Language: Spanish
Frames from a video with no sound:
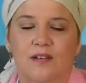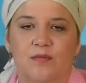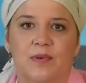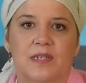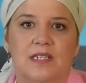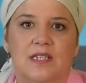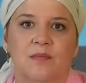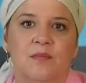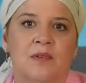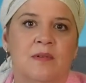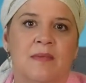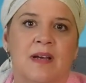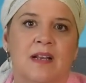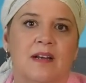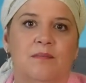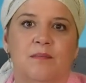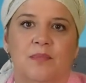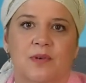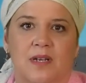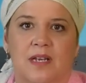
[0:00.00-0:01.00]
lo pasé muy
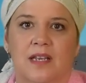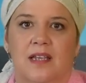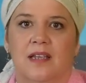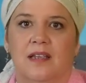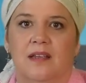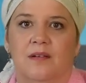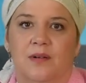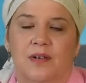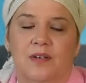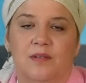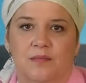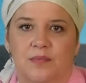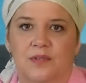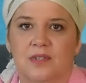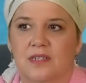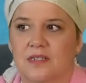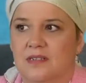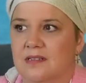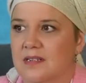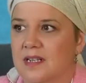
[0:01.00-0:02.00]
mal, porque bueno,
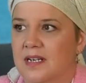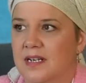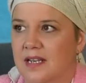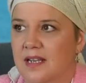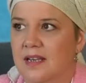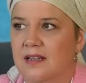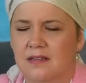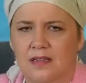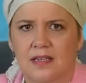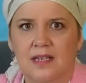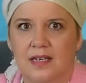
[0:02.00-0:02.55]
pues tenía,